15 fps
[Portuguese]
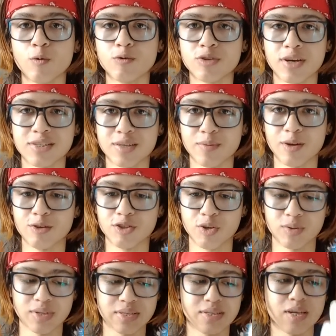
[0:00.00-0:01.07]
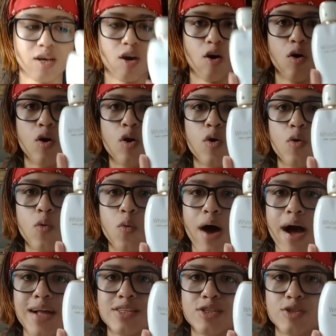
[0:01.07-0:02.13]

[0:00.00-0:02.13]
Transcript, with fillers: eu uso eu recebo elogios é esse daqui, ó. White